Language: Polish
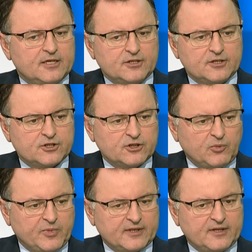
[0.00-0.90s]
e, czy
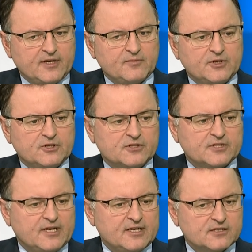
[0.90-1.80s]
to pandemii, czy
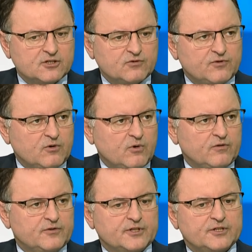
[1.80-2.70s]
z klęsk żywności,
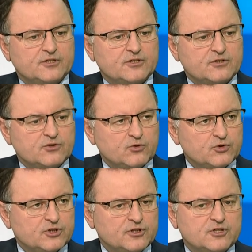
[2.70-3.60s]
żywiołowych, czy z
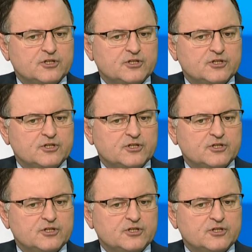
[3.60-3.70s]
suszy,